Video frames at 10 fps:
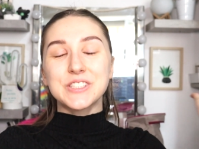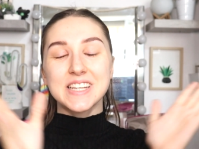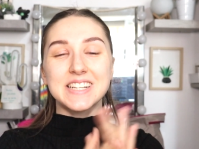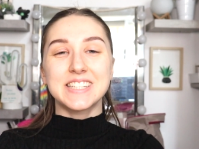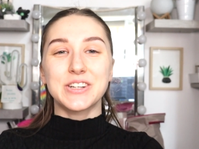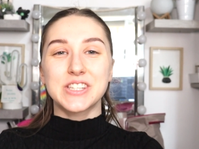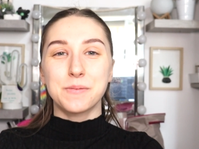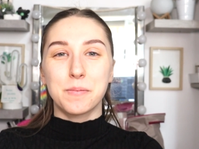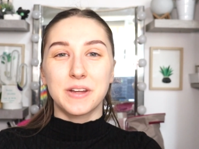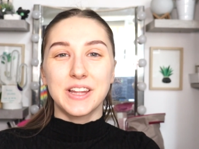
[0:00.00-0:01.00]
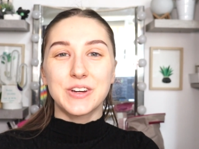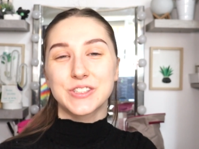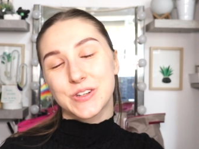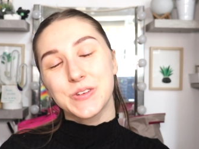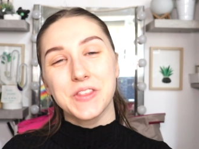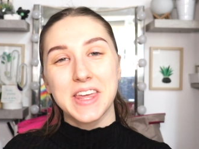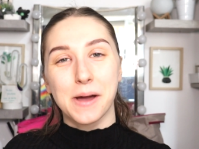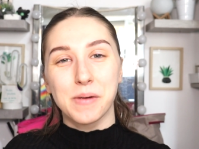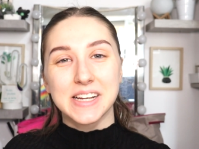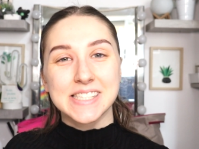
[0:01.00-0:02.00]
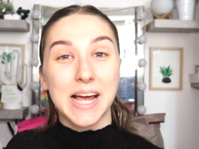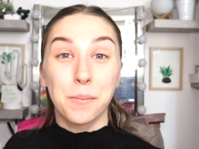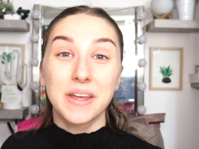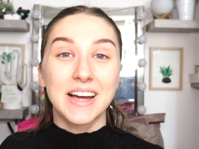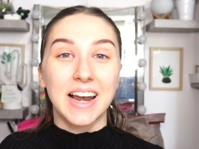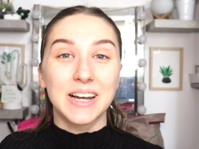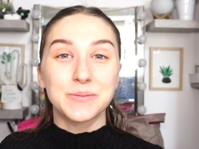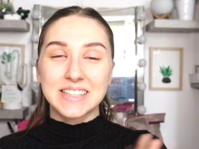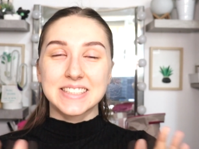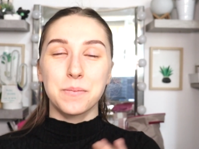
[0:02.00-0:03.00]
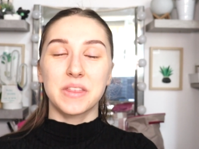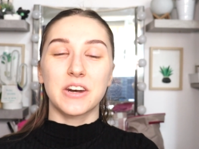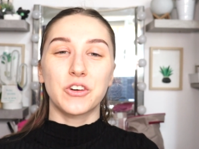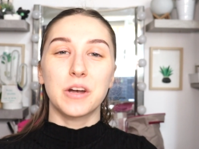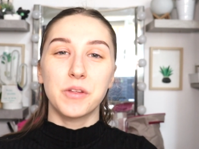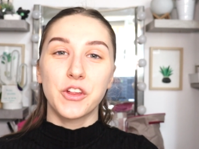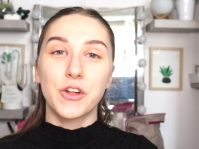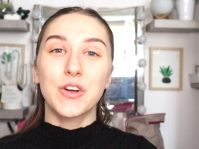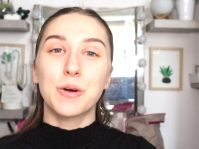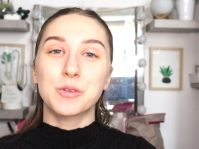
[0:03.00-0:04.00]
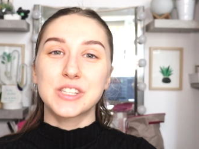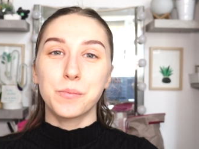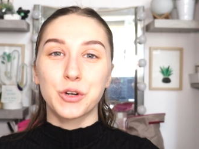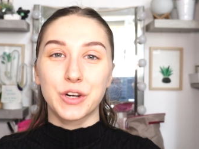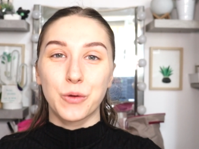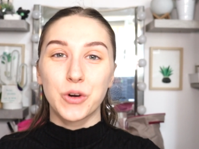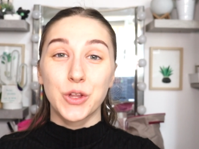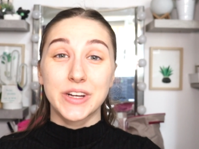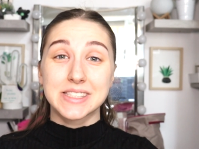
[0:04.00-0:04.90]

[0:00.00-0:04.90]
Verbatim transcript: días chicos y bienvenidos un día más a mi canal. Antes de empezar con el vídeo de hoy, como siempre os recuerdo